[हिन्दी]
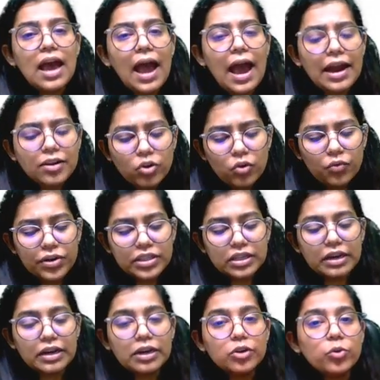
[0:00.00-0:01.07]
एंड कोविड
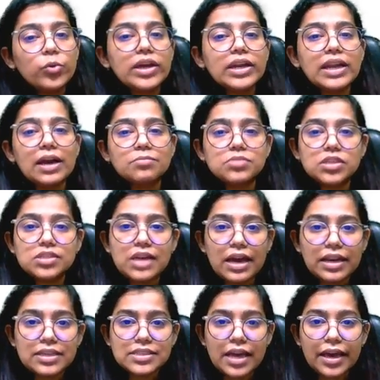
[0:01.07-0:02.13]
32 के नाम से
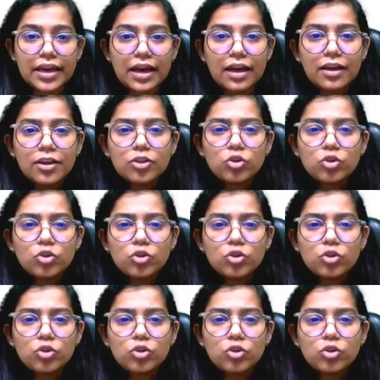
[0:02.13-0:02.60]
जाना जाएगा